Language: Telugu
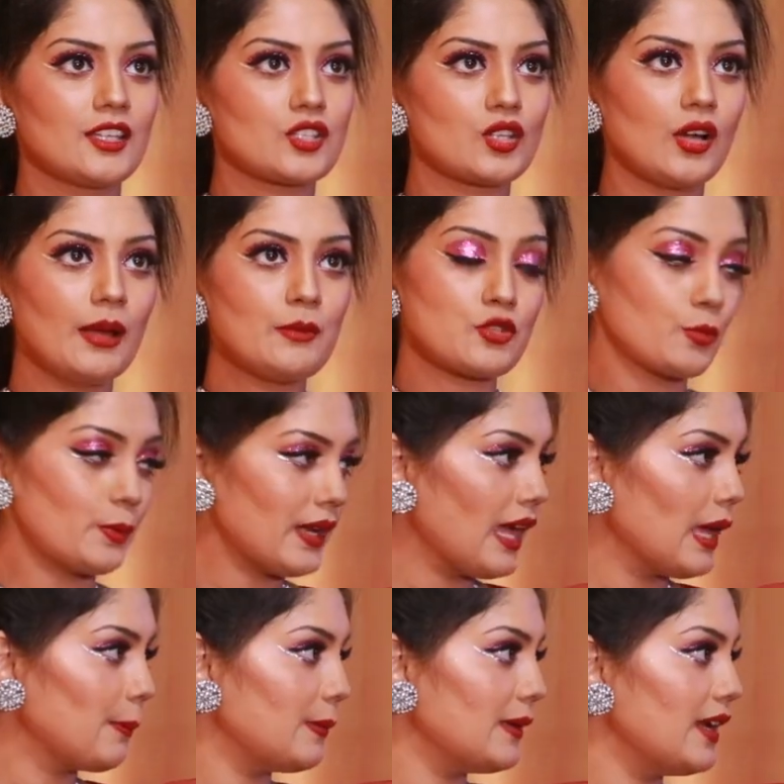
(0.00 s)
సో ఐఎమ్ సూపర్
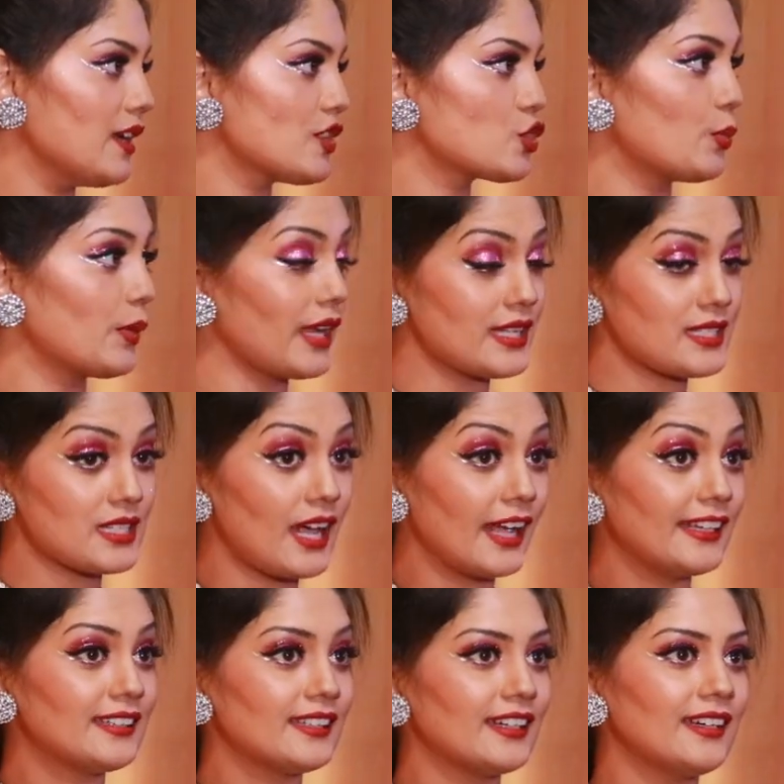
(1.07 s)
హ్యాపీ సూపర్
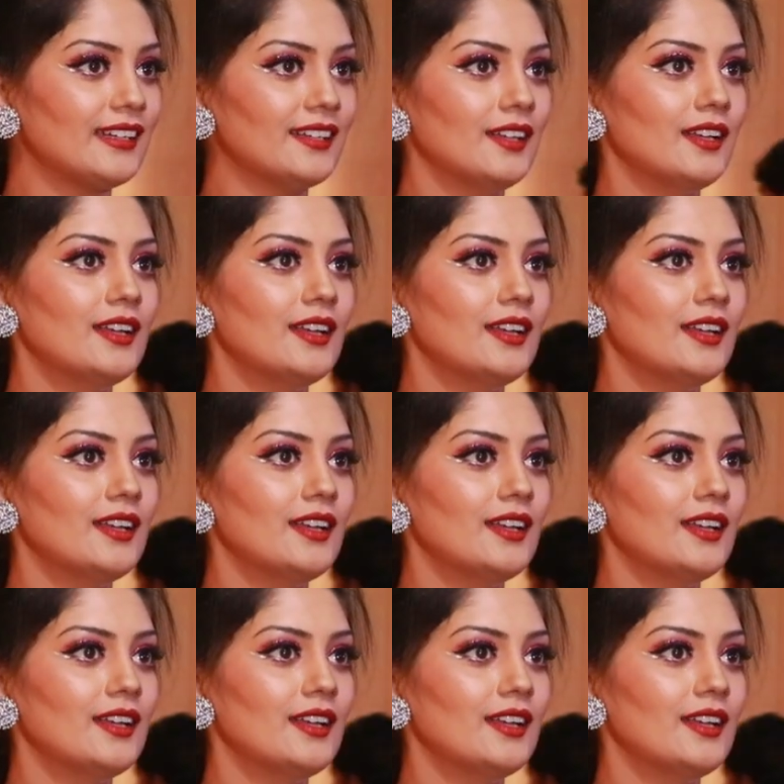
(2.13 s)
ఎక్సైటెడ్